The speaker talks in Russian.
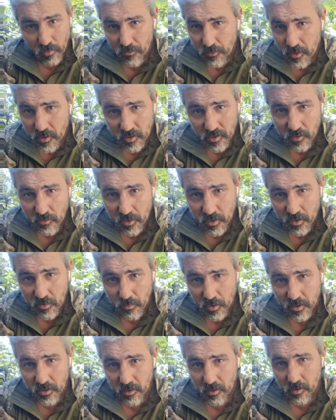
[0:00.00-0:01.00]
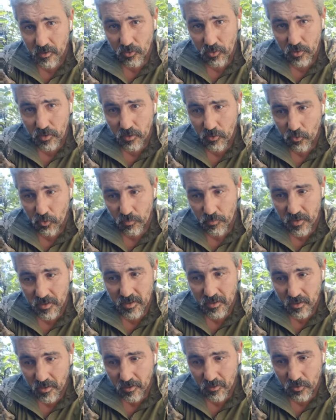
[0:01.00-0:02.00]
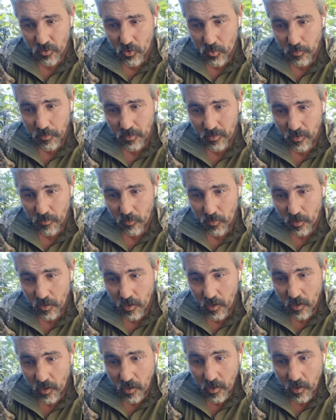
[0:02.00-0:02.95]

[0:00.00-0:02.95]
вне зависимости от того, на каком языке вы ее потребляете,